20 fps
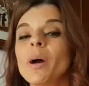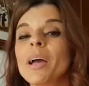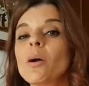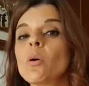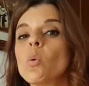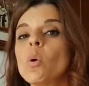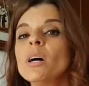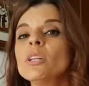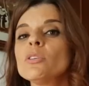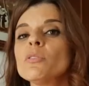é
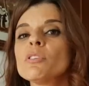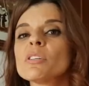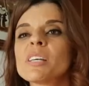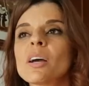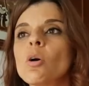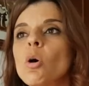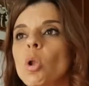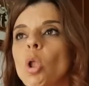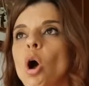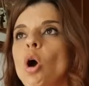quanto você
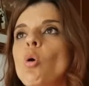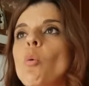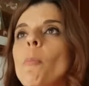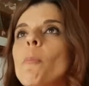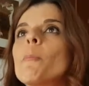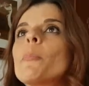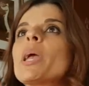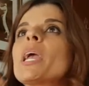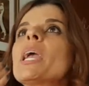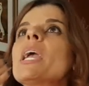coloca o
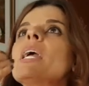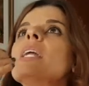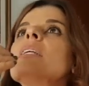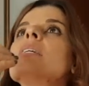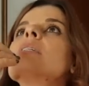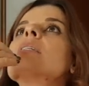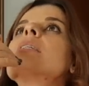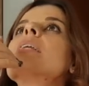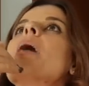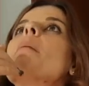
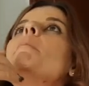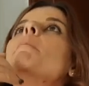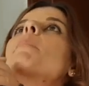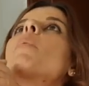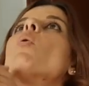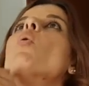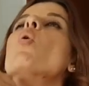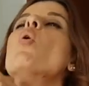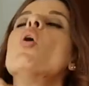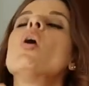pênis da
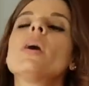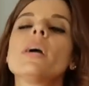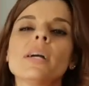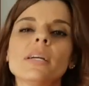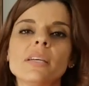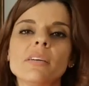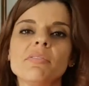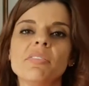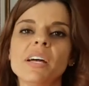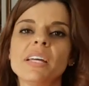boca
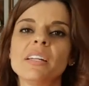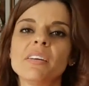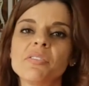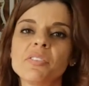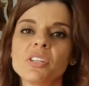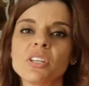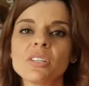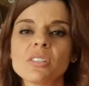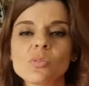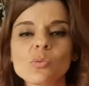que vai
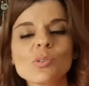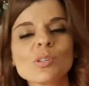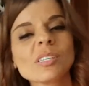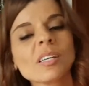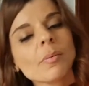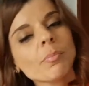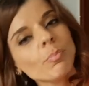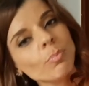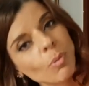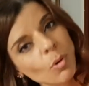definir se você
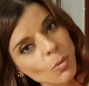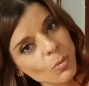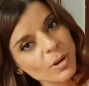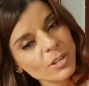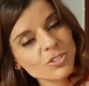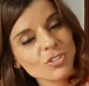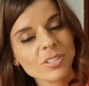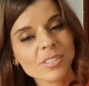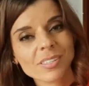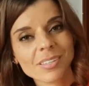é boa
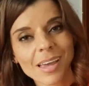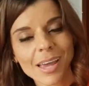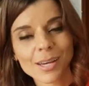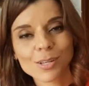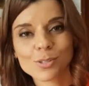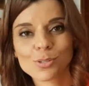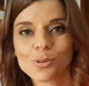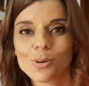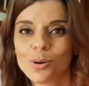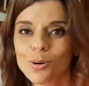de
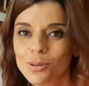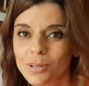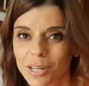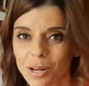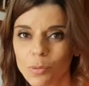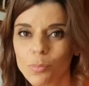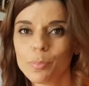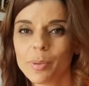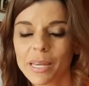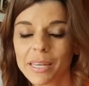sexo ou
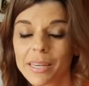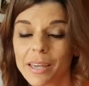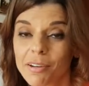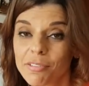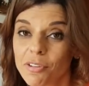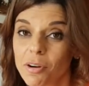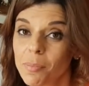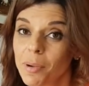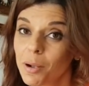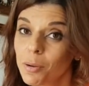não, bem. É a
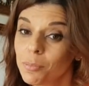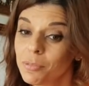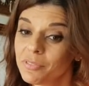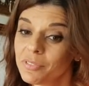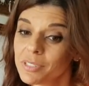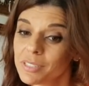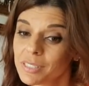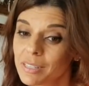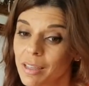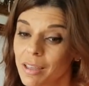forma como
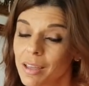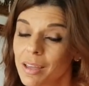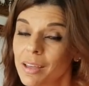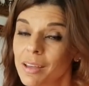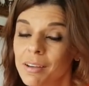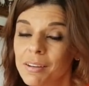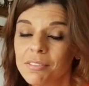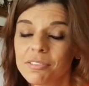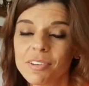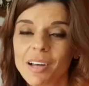você
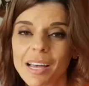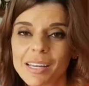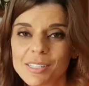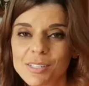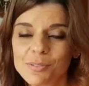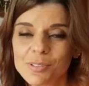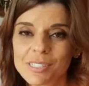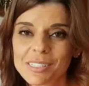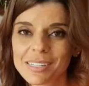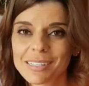faz
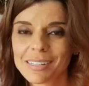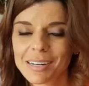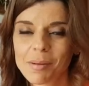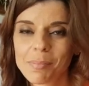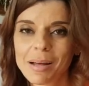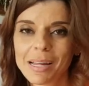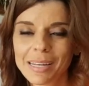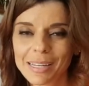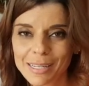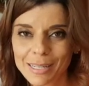e você
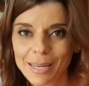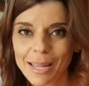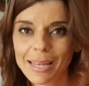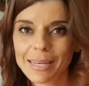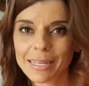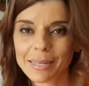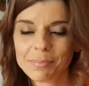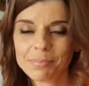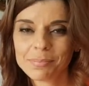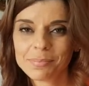trabalha aquilo
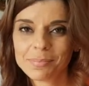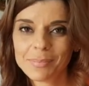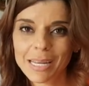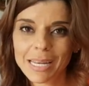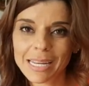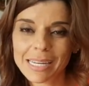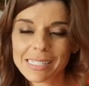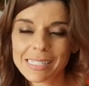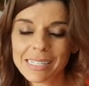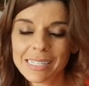ali,
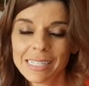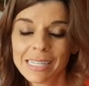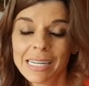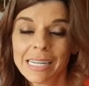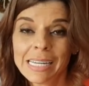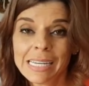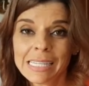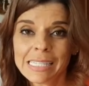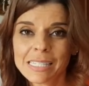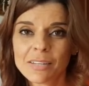beleza?
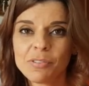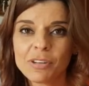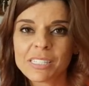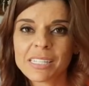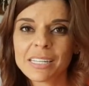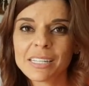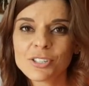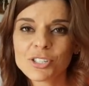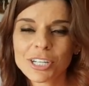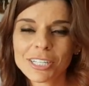Se
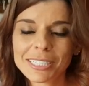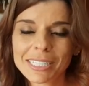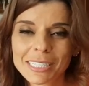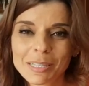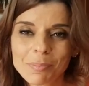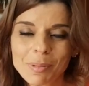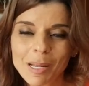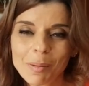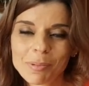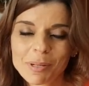você está chegando
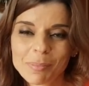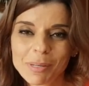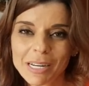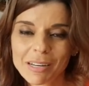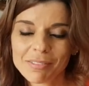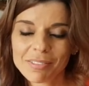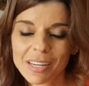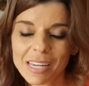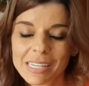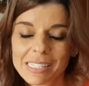aqui pela
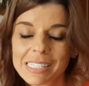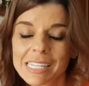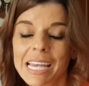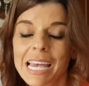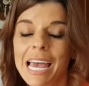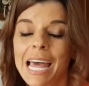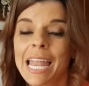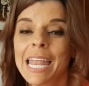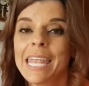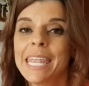primeira vez,
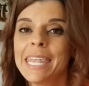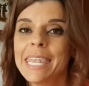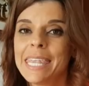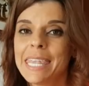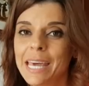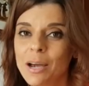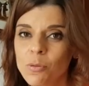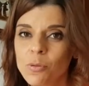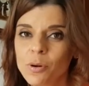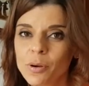
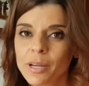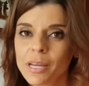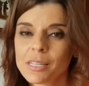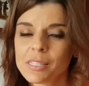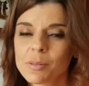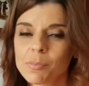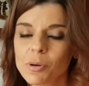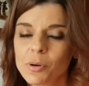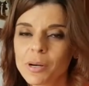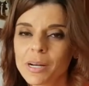não
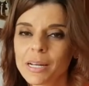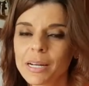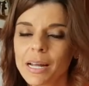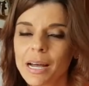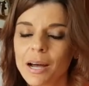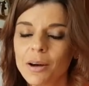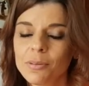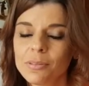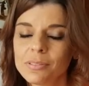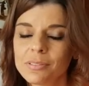conhece meu
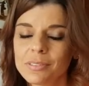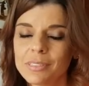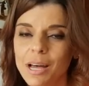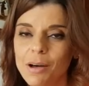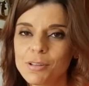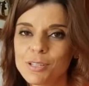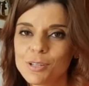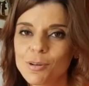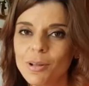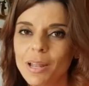canal,
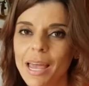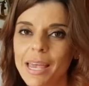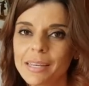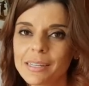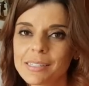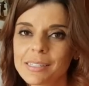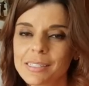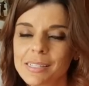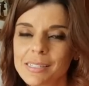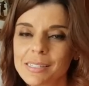dá o seu
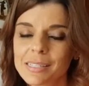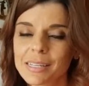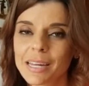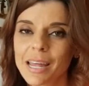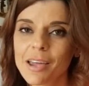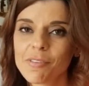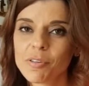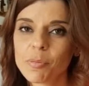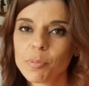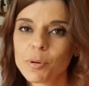like, se
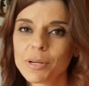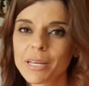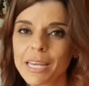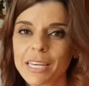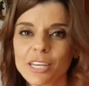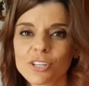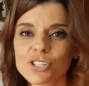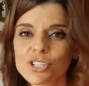inscreve, porque aqui a